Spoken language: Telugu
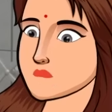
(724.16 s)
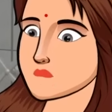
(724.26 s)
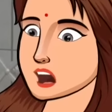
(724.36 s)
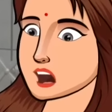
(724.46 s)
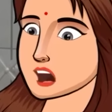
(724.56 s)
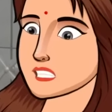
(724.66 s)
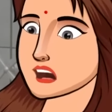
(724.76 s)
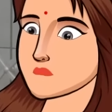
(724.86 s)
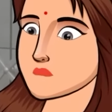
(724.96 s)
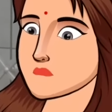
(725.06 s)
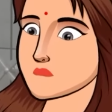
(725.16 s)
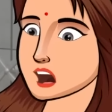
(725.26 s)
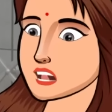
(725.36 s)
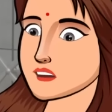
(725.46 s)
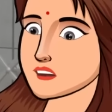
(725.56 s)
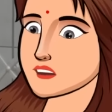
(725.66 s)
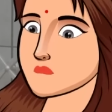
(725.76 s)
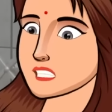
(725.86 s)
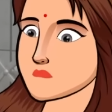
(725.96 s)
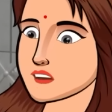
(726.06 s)
ఓ గాడ్ ఈ
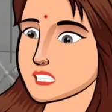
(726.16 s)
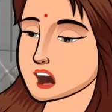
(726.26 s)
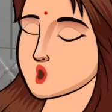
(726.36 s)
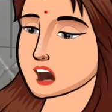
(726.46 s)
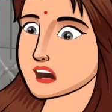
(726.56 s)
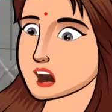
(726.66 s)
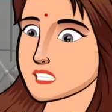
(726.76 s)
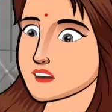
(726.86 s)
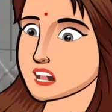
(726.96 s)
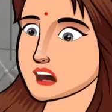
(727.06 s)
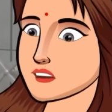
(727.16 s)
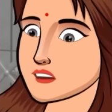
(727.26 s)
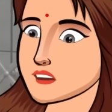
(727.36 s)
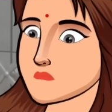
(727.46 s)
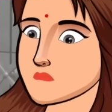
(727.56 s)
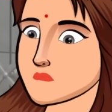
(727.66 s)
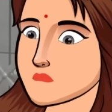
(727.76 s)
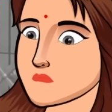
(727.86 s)
నీళ్ళివాళ ఎందుకింత చల్లగా ఉన్నాయి